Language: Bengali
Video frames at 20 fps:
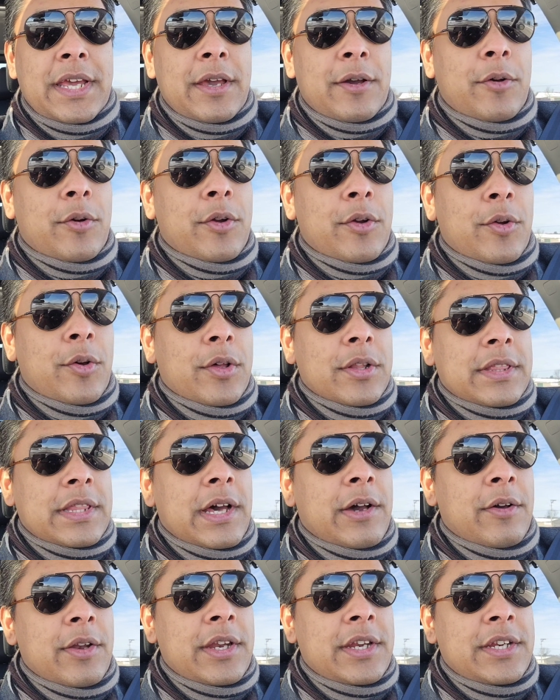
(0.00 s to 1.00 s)
থেকে ও রোদ
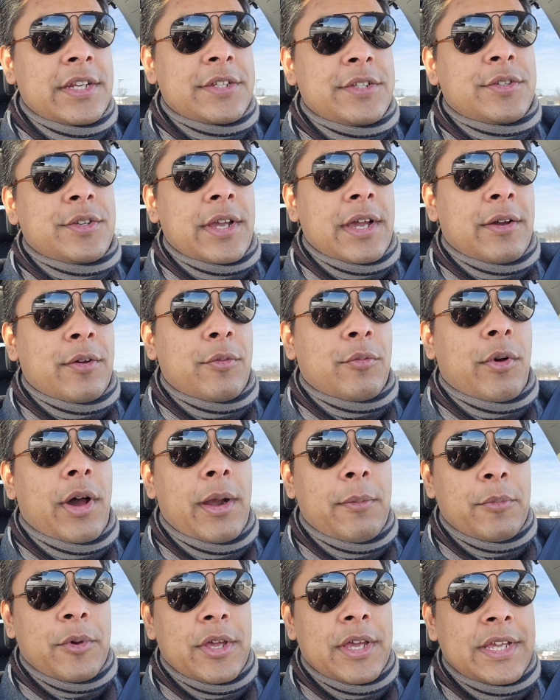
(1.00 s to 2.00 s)
তাহলে নিশ্চয়ই এখন
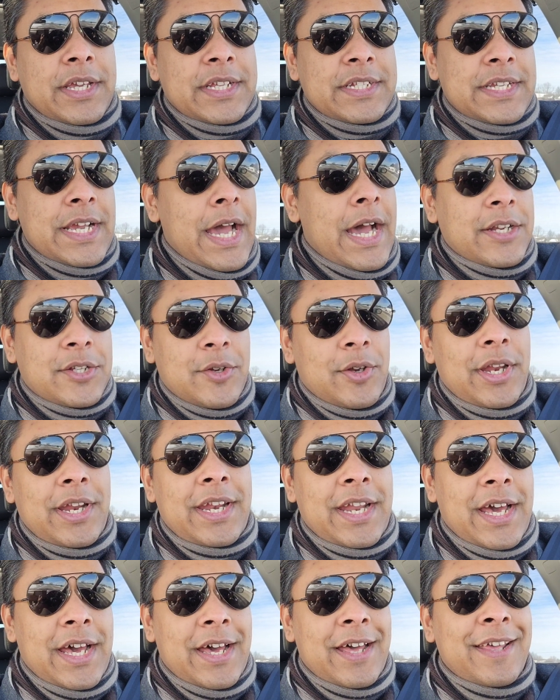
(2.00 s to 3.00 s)
ওয়ার্ম হয়ে গেছে আসলে
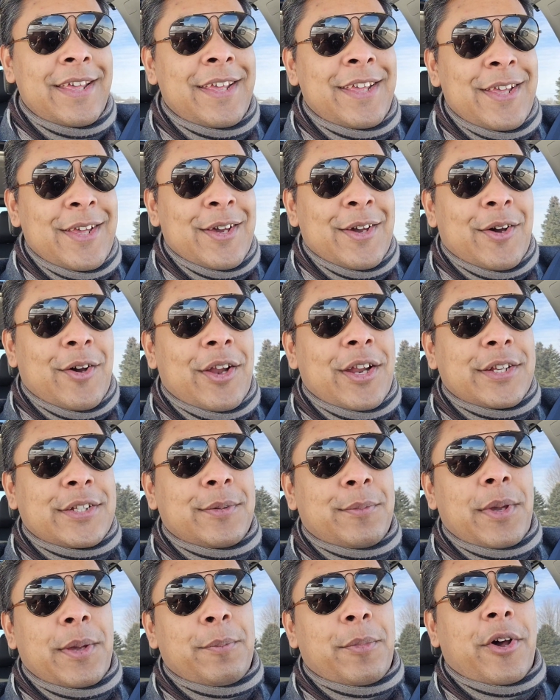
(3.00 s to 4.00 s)
না অনেক
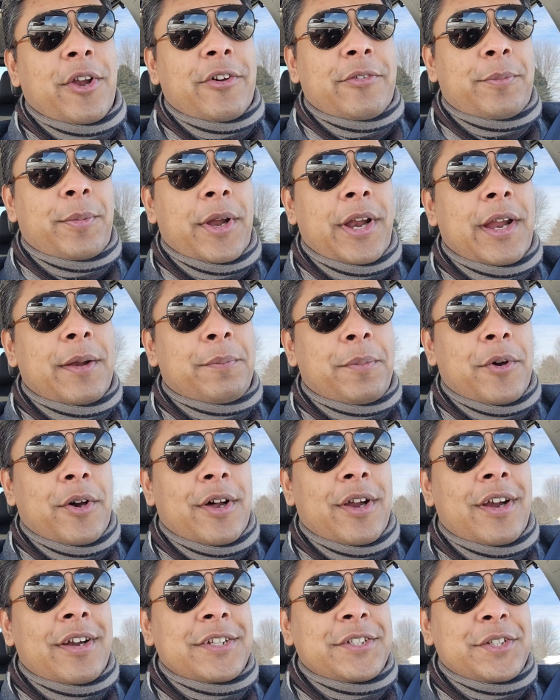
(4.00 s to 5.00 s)
সময় বরফ পড়ার
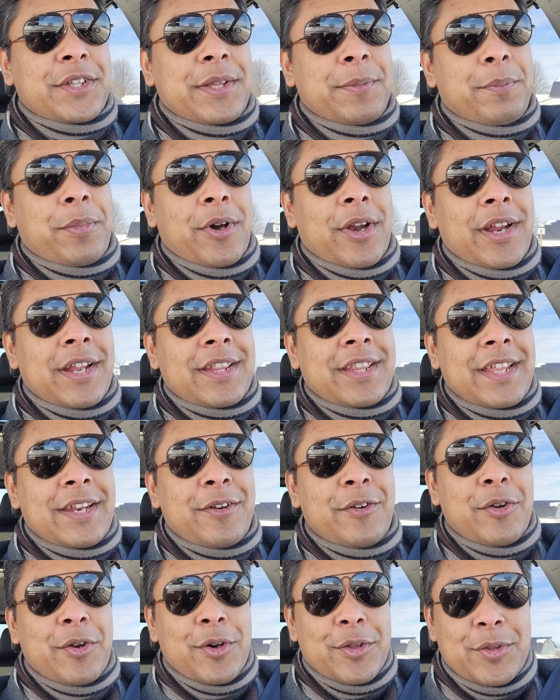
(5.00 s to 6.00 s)
পর যদি পরের দিন
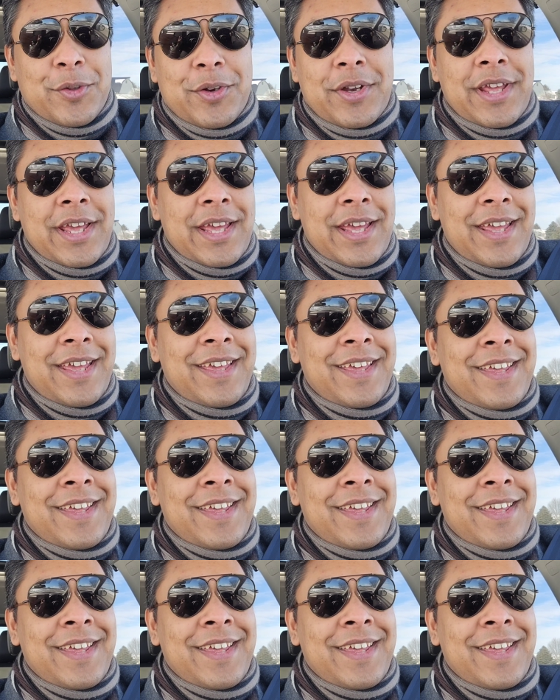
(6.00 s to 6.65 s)
রোদ উঠে